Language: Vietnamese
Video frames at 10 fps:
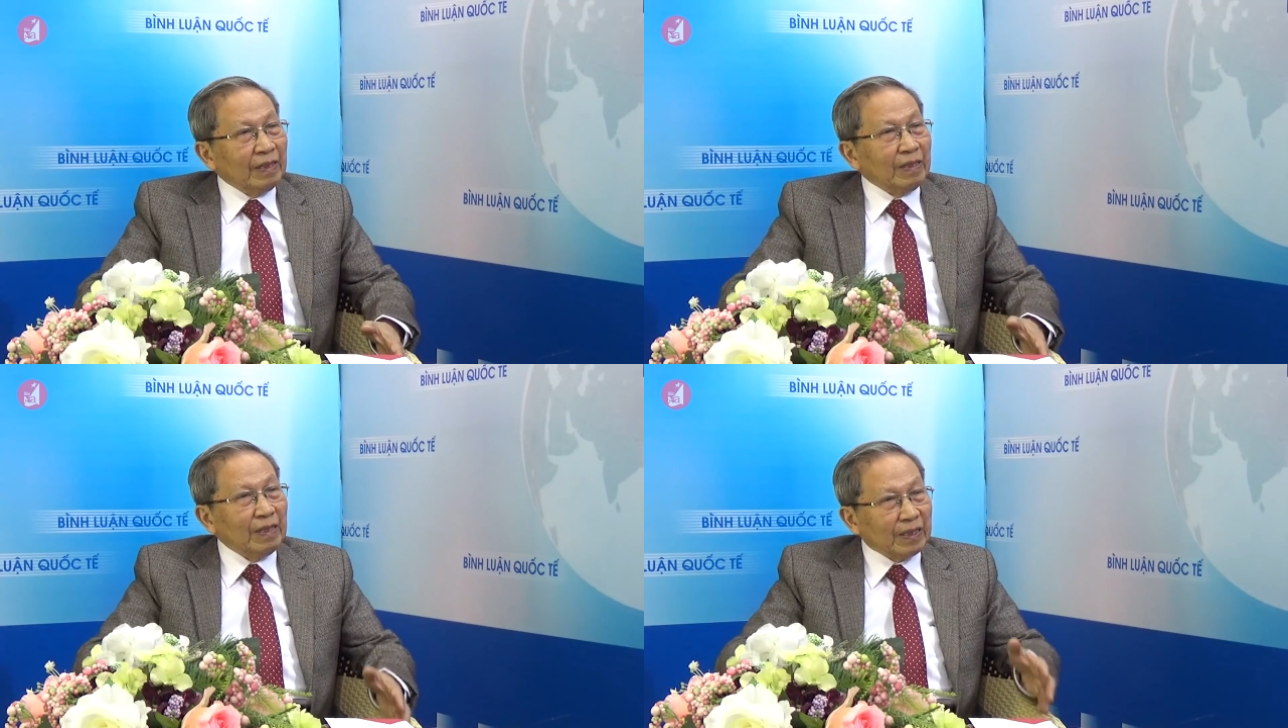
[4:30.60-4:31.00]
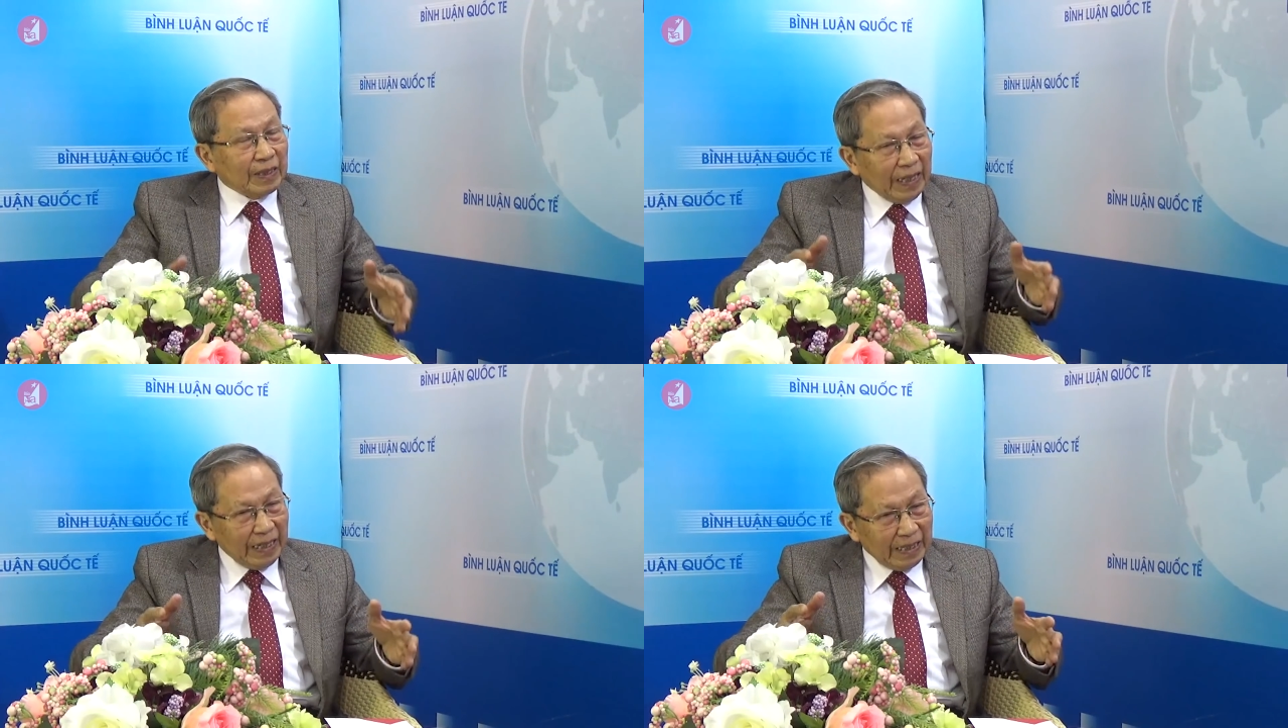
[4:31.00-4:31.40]
được
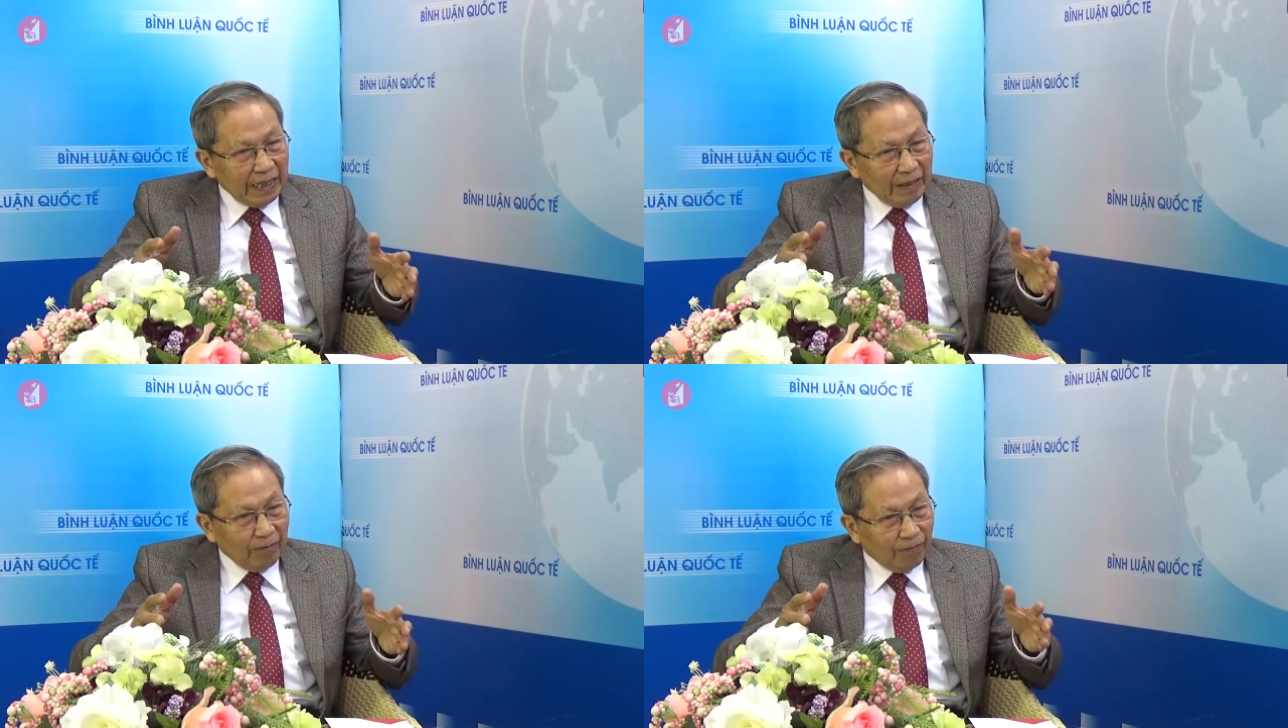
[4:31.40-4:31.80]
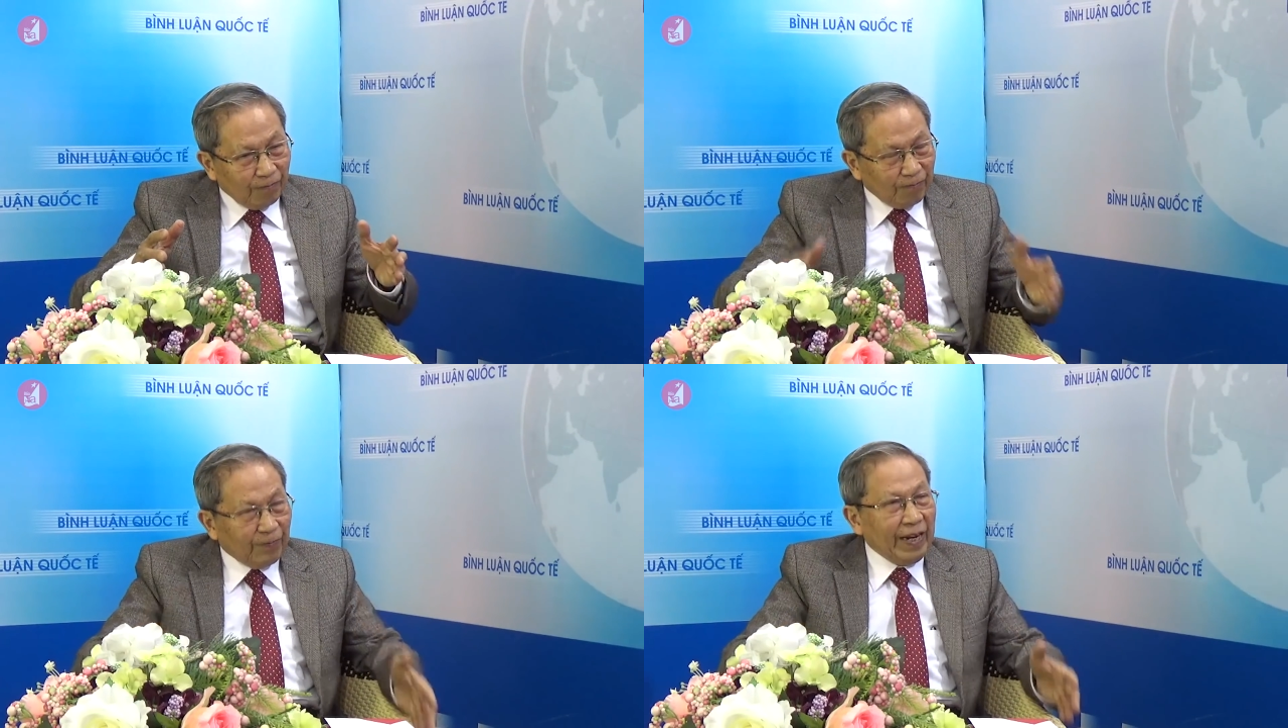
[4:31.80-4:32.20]
xây dựng
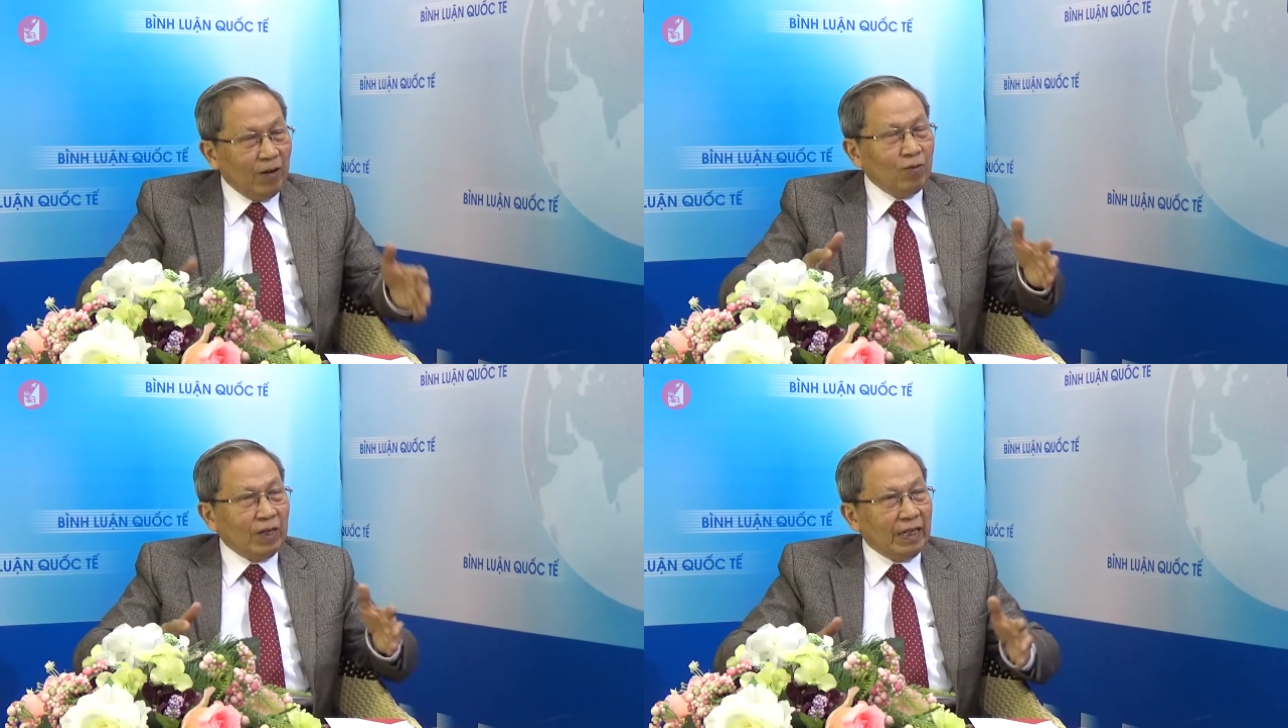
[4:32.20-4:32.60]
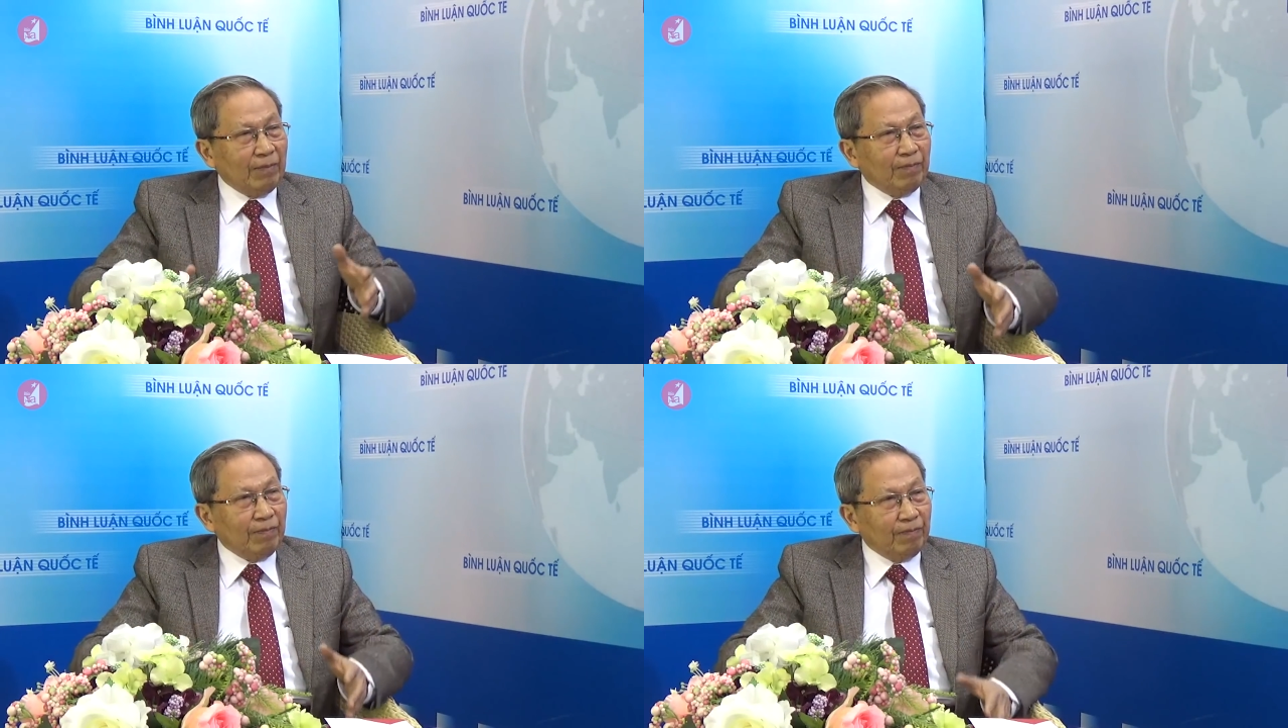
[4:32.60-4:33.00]
theo cái
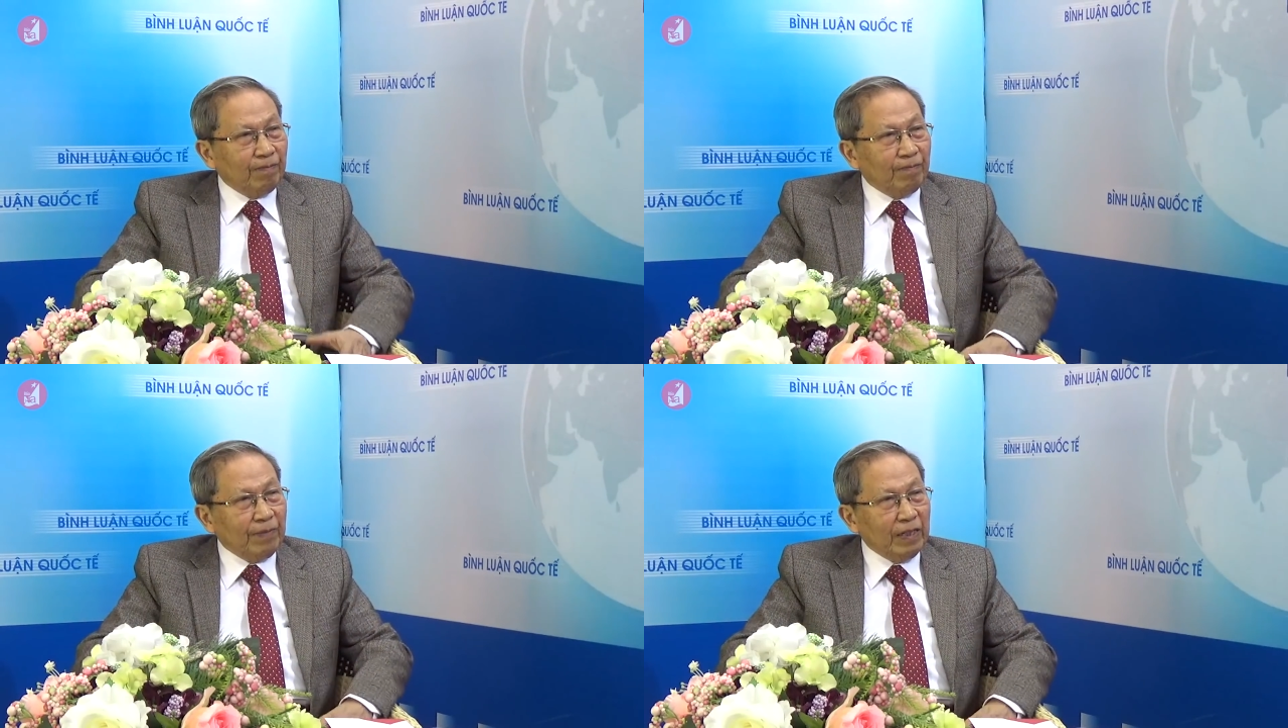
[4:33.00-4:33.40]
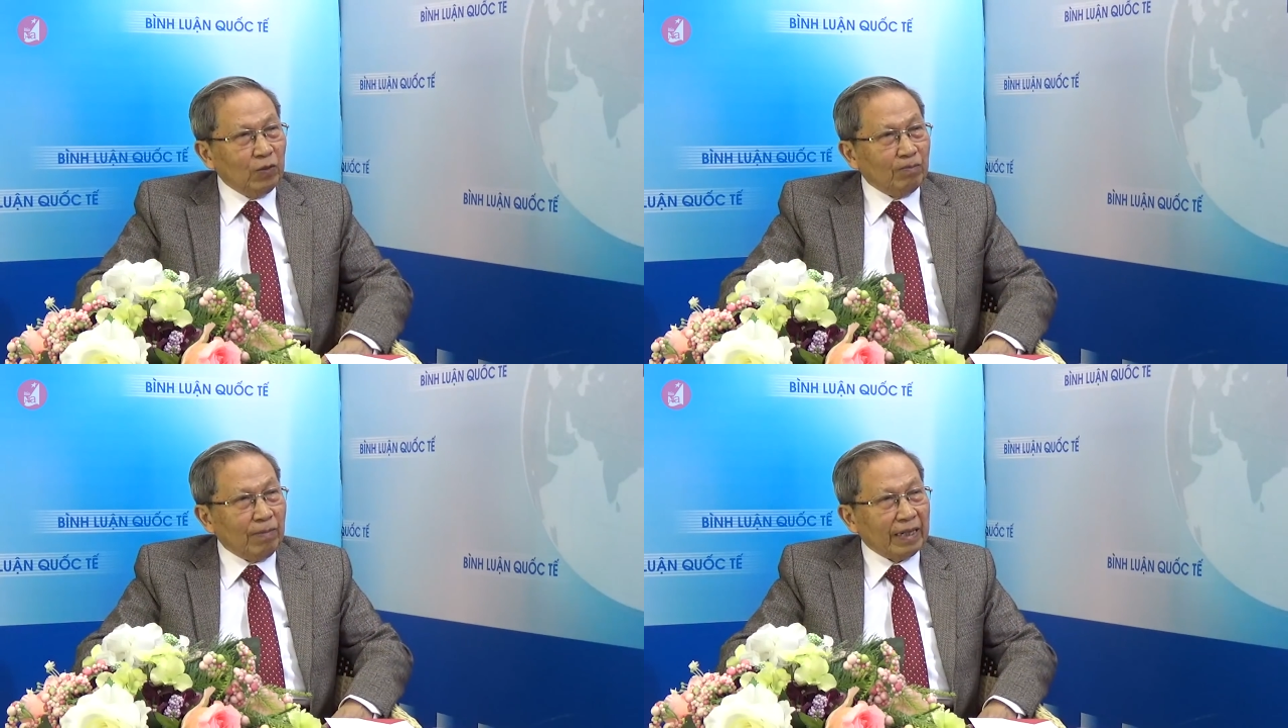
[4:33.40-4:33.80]
lý
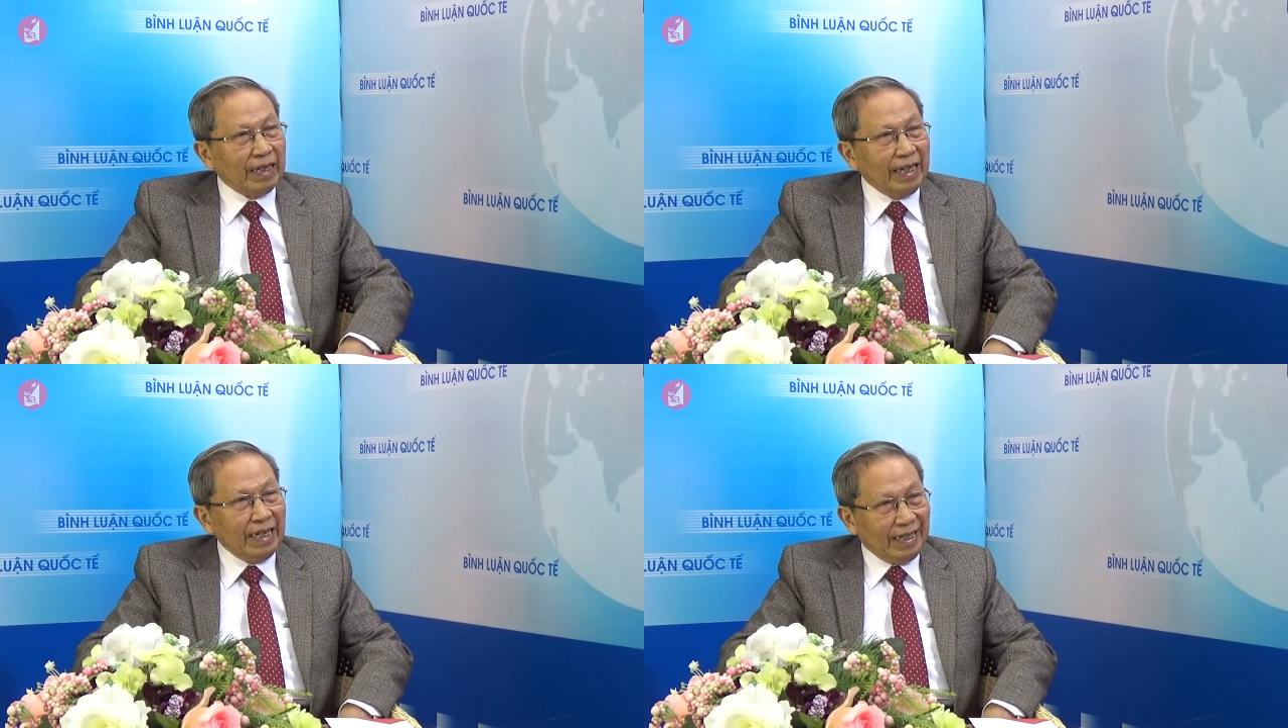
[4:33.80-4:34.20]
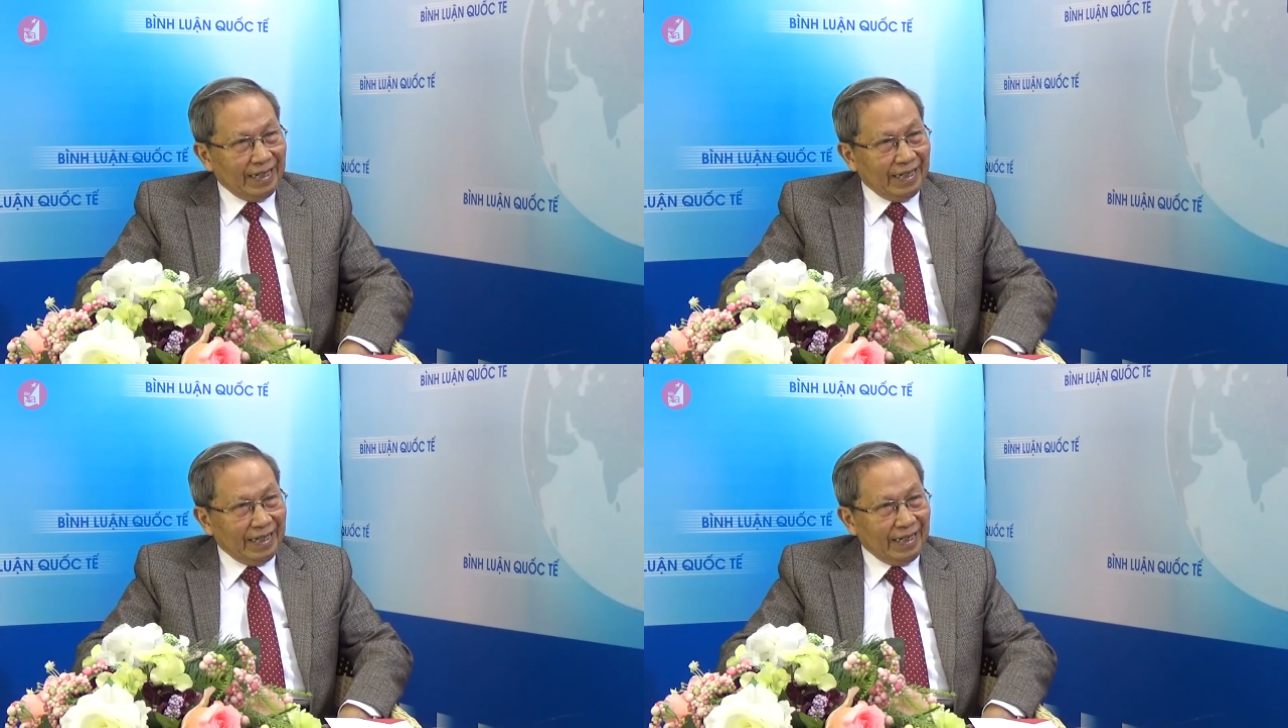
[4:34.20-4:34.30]
luận Mác-Lênin.